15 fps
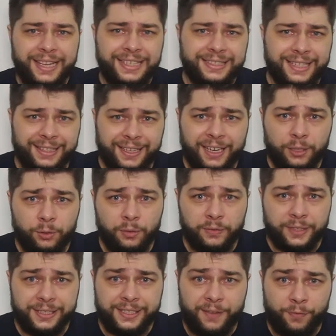Você está na
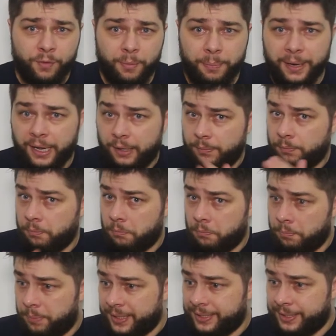dúvida se deve comprar
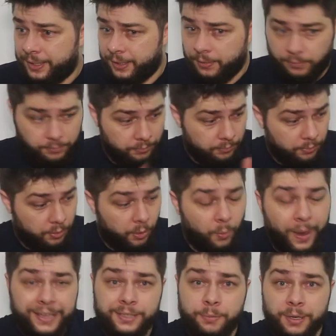um PC
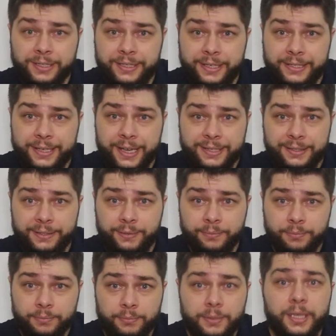ou um Xbox Series
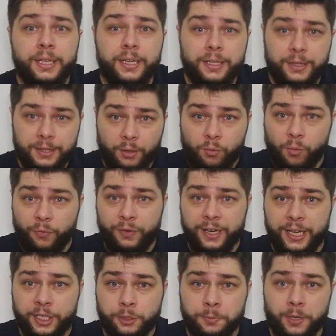S? Então
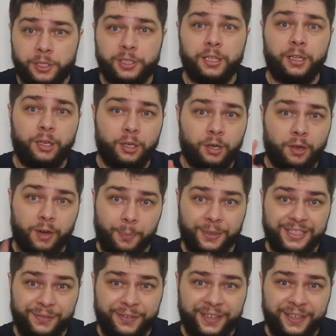confira a resposta logo após a